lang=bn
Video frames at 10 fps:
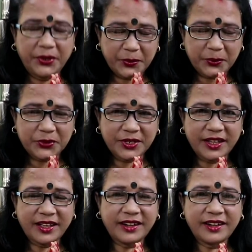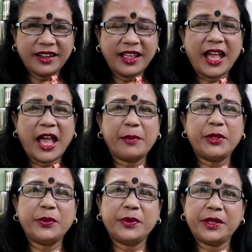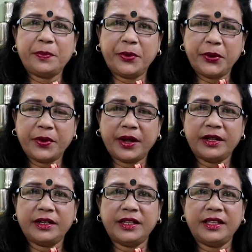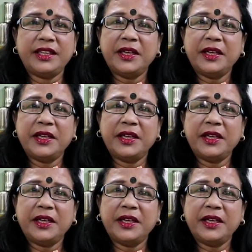নমস্কার আমি তোমাদের প্রিয় আন্টি